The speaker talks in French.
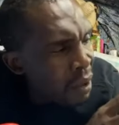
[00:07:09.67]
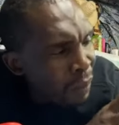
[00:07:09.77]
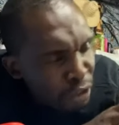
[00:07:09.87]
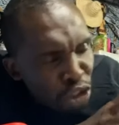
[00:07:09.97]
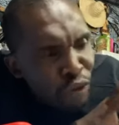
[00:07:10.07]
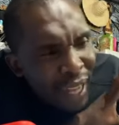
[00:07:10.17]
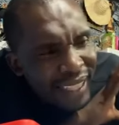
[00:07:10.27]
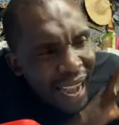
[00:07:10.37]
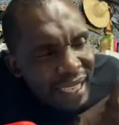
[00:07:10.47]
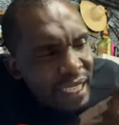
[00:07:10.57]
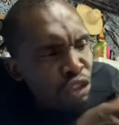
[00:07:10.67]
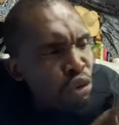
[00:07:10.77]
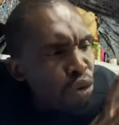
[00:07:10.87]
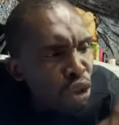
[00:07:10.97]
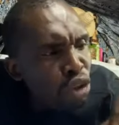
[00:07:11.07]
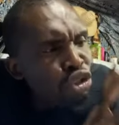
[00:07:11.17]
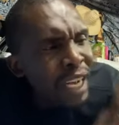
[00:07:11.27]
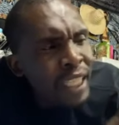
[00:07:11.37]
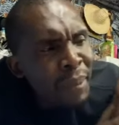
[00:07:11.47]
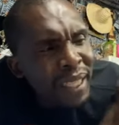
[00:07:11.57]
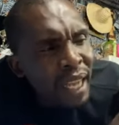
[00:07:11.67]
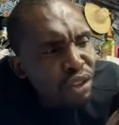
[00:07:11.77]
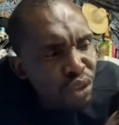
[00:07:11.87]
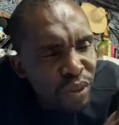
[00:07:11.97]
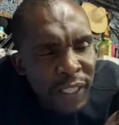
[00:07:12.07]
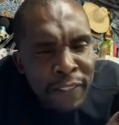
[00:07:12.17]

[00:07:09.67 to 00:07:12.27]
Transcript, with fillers: Parce que tu vas entendre des choses que tu n'as jamais entendues.